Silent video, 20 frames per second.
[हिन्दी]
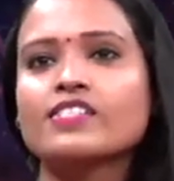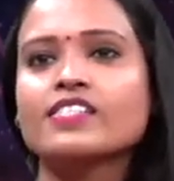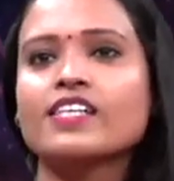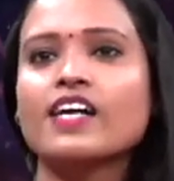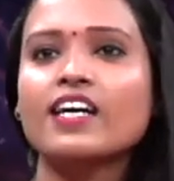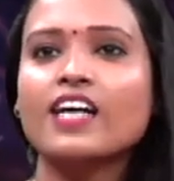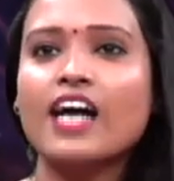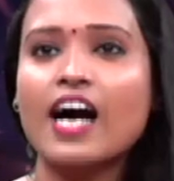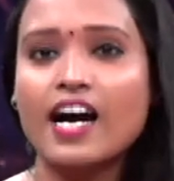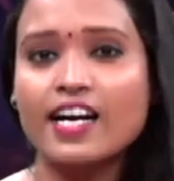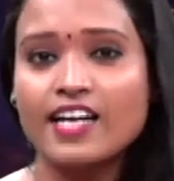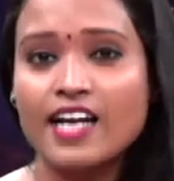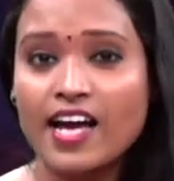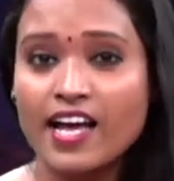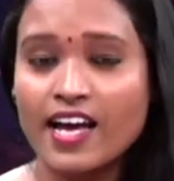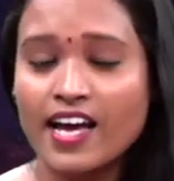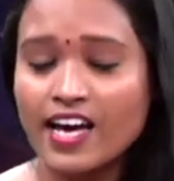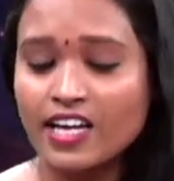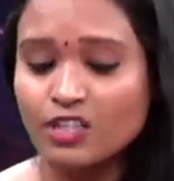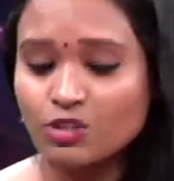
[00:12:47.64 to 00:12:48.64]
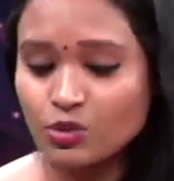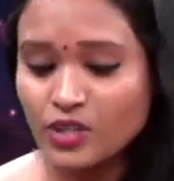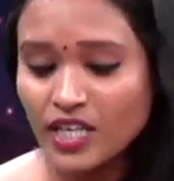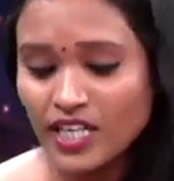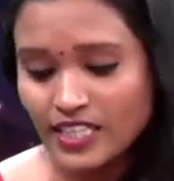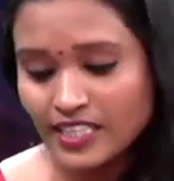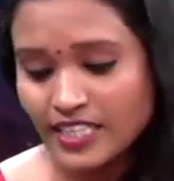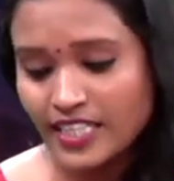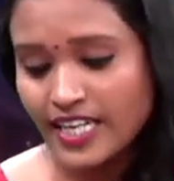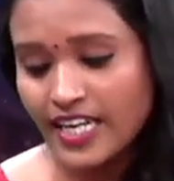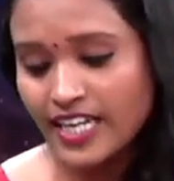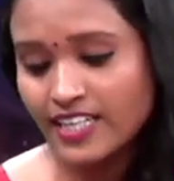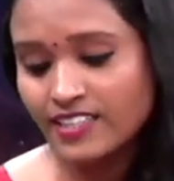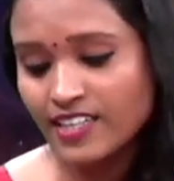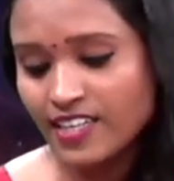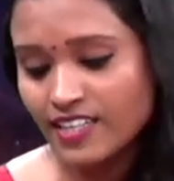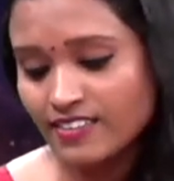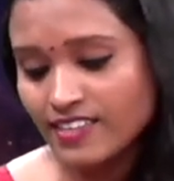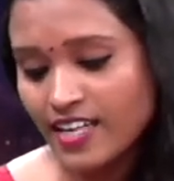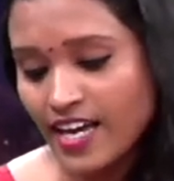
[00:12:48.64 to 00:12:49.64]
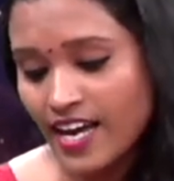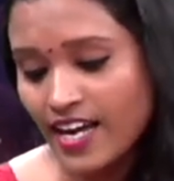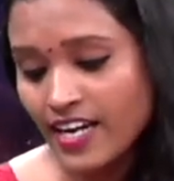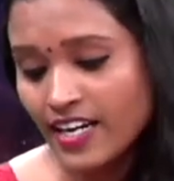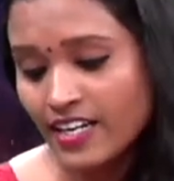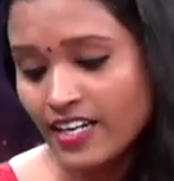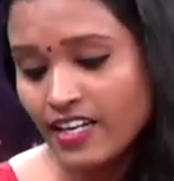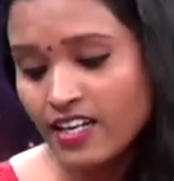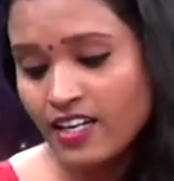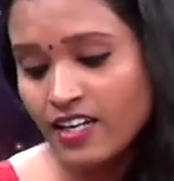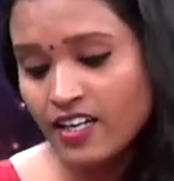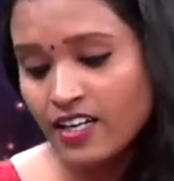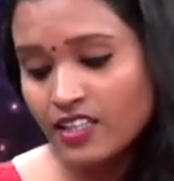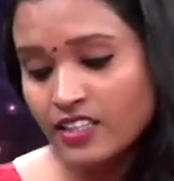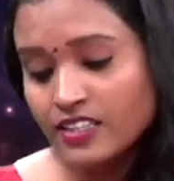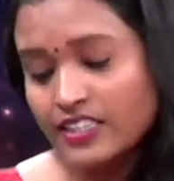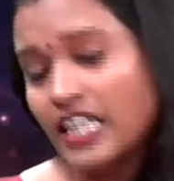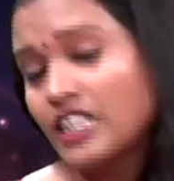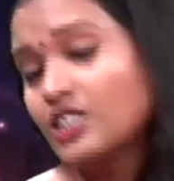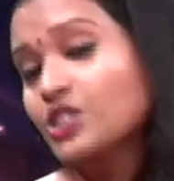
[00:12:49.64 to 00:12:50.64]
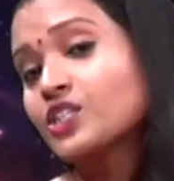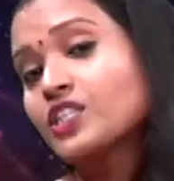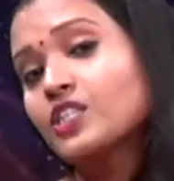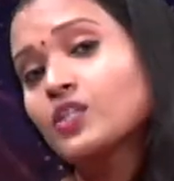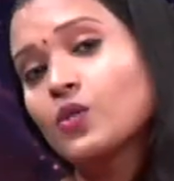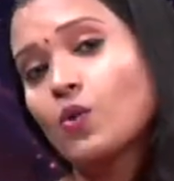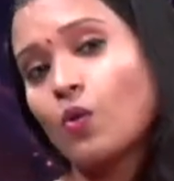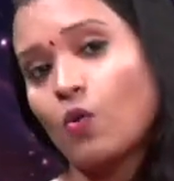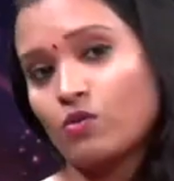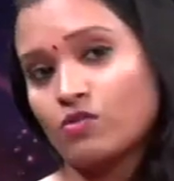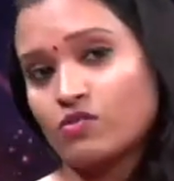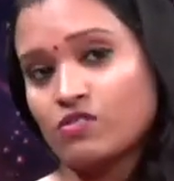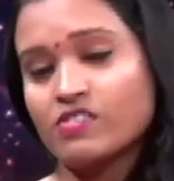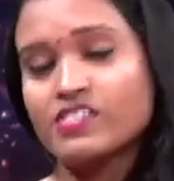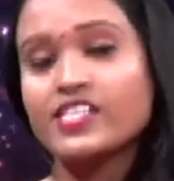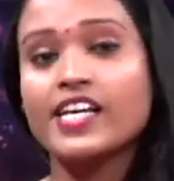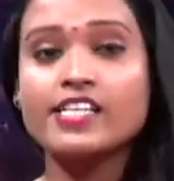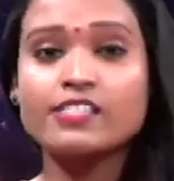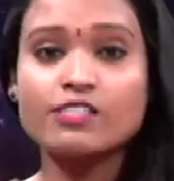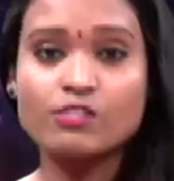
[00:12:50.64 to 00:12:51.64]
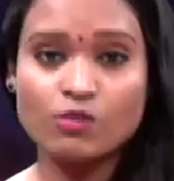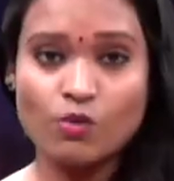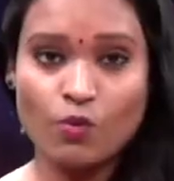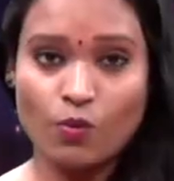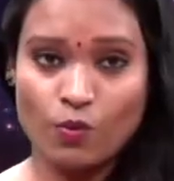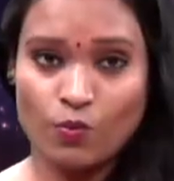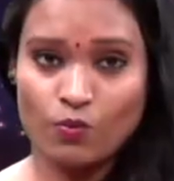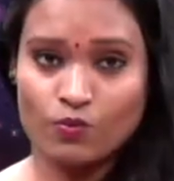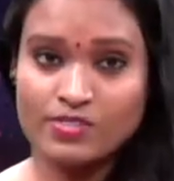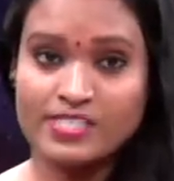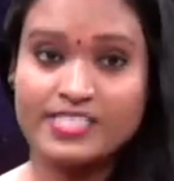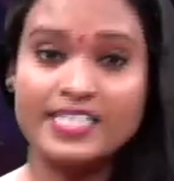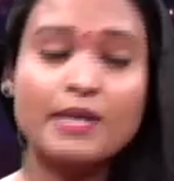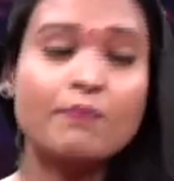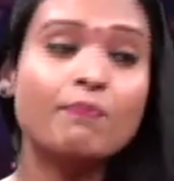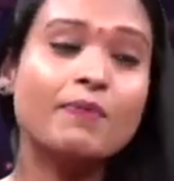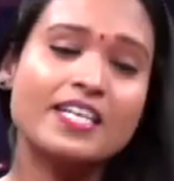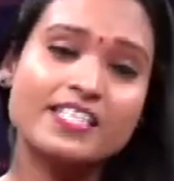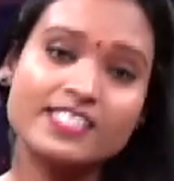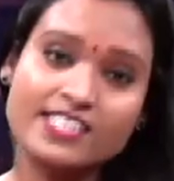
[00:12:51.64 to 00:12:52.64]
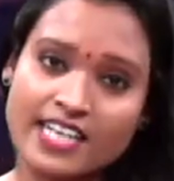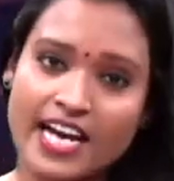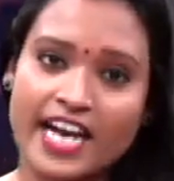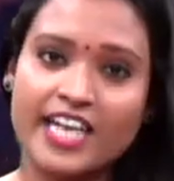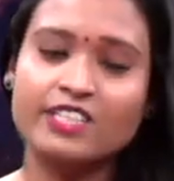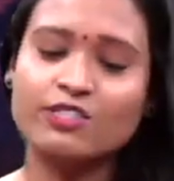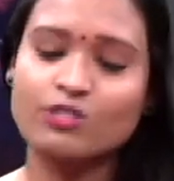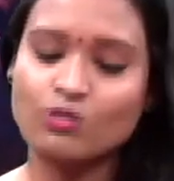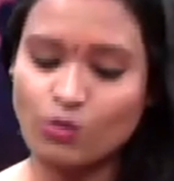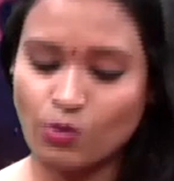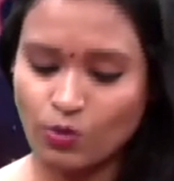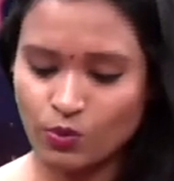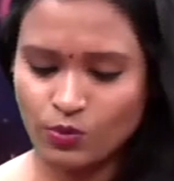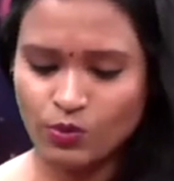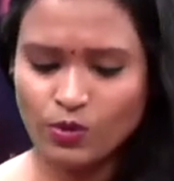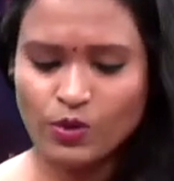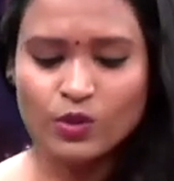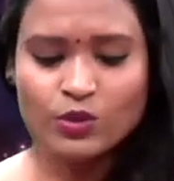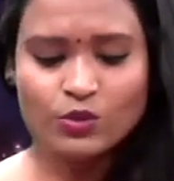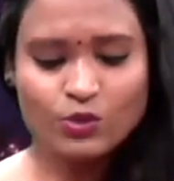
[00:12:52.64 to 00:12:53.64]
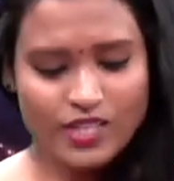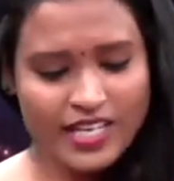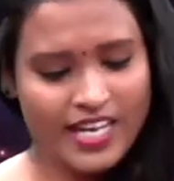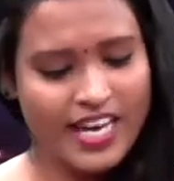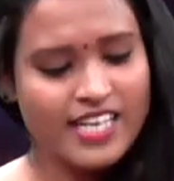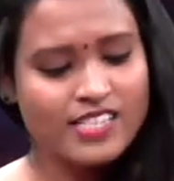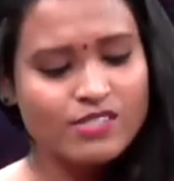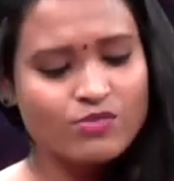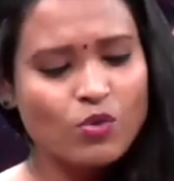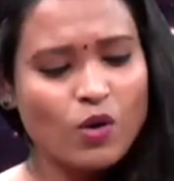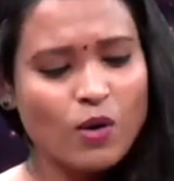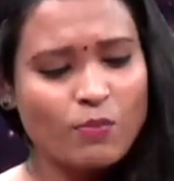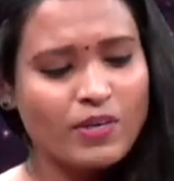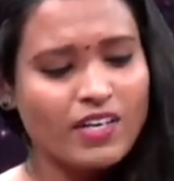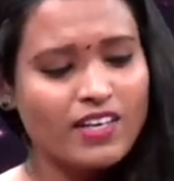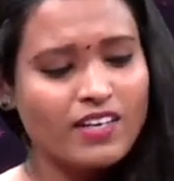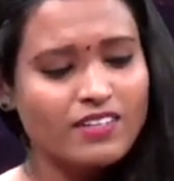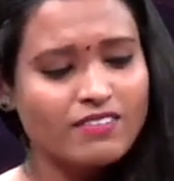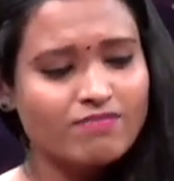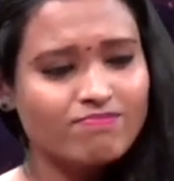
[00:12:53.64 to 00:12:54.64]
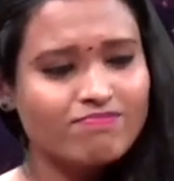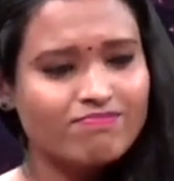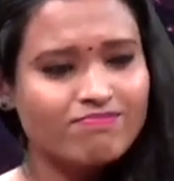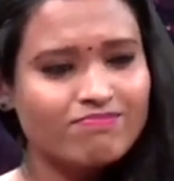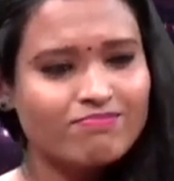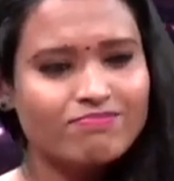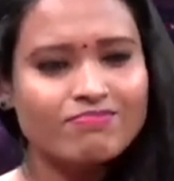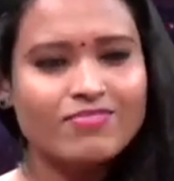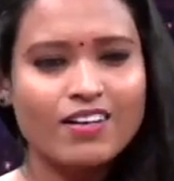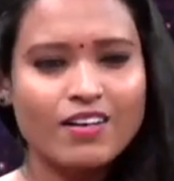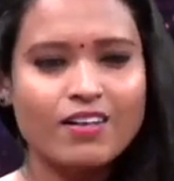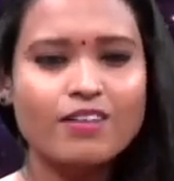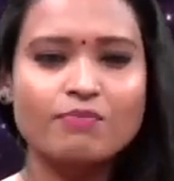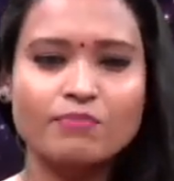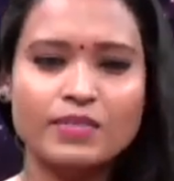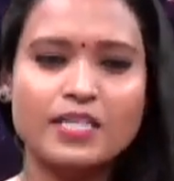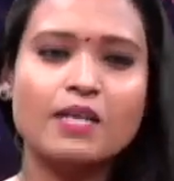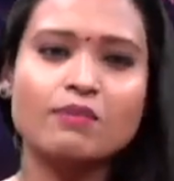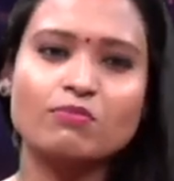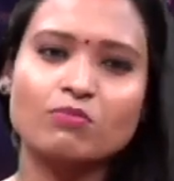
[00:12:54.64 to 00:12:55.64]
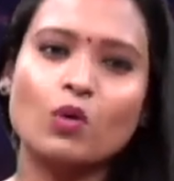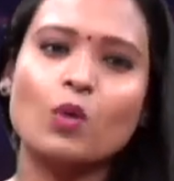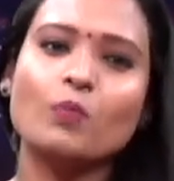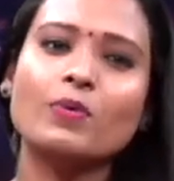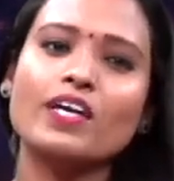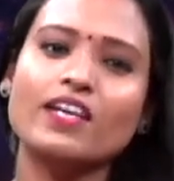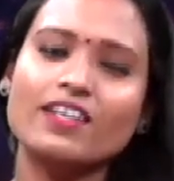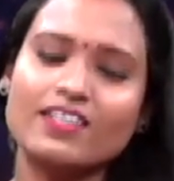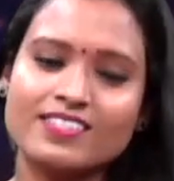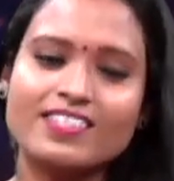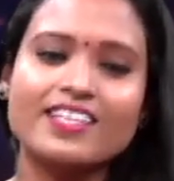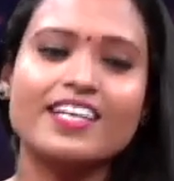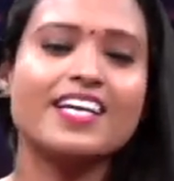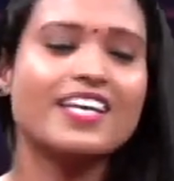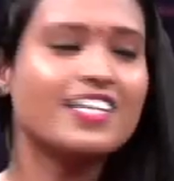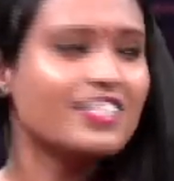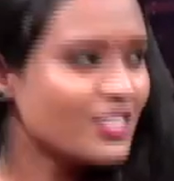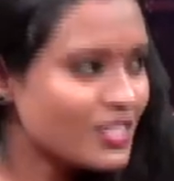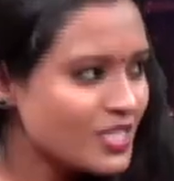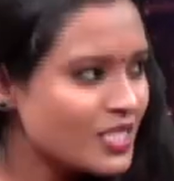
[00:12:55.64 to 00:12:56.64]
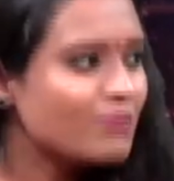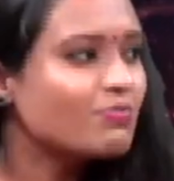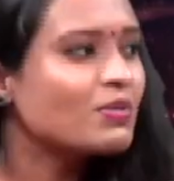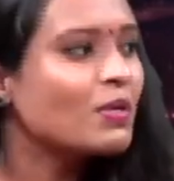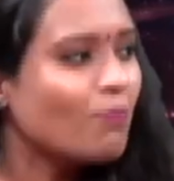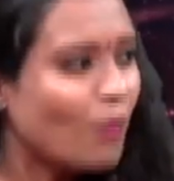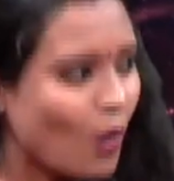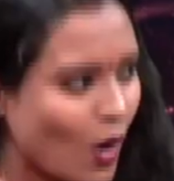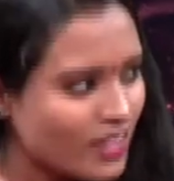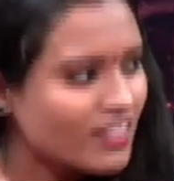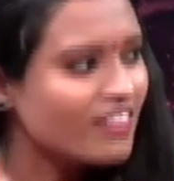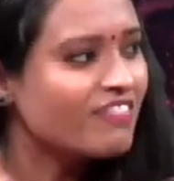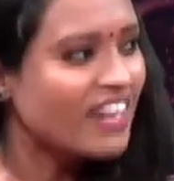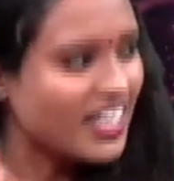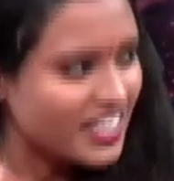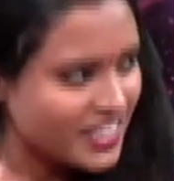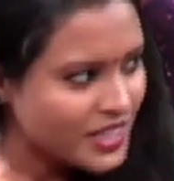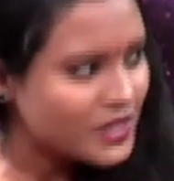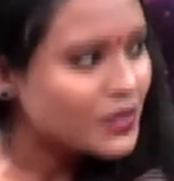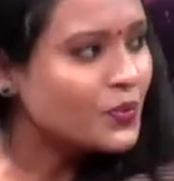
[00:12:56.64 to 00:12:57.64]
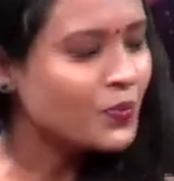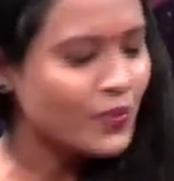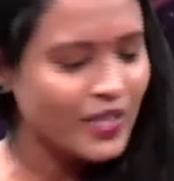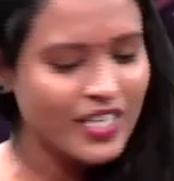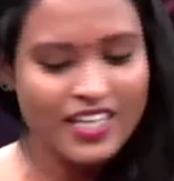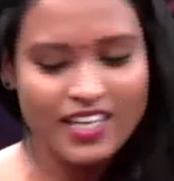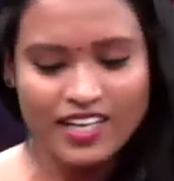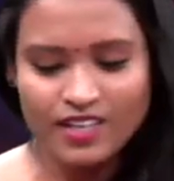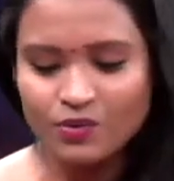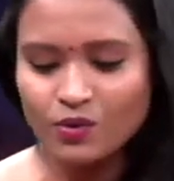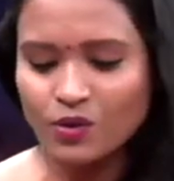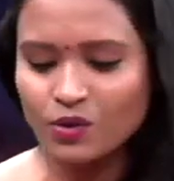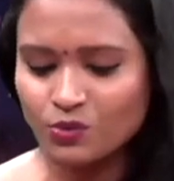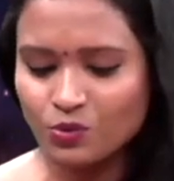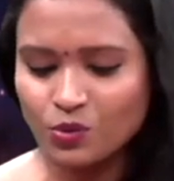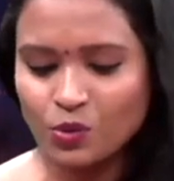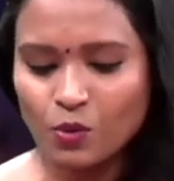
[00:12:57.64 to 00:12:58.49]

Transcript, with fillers: का कार्ड आया है जो कि इंडिकेट करता है टेंशन को स्ट्रेस को स्लीपलेस नाइट्स को तो यस वो अभी मतलब वो भी इस रिलेशनशिप से बहुत अफेक्टेड हुई हैं और उनको